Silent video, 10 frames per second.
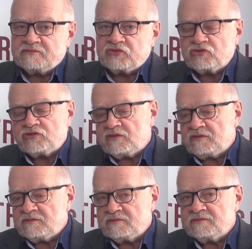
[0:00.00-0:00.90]
to,
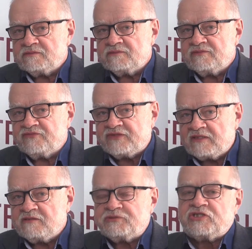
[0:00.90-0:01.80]
co
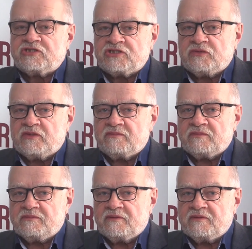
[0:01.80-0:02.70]
wtedy
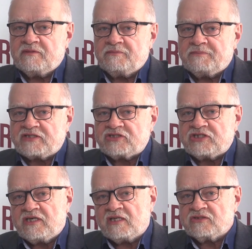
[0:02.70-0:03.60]
przeżyłem, e,
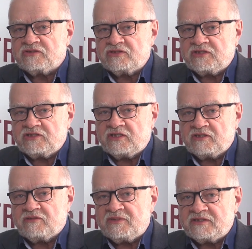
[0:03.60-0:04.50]
patrzę na to, co się
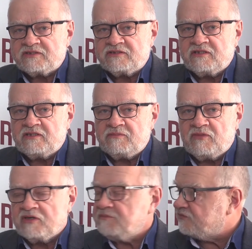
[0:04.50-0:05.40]
dzieje obecnie i
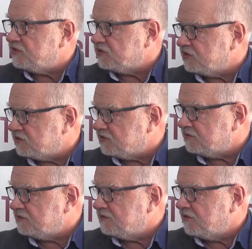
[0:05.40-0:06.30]
mogę pewne
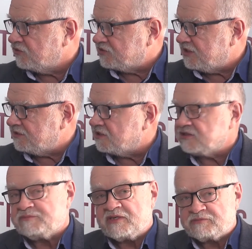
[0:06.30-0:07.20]
rzeczy oceniać
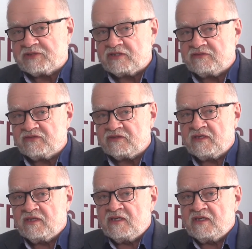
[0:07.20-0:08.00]
z perspektywy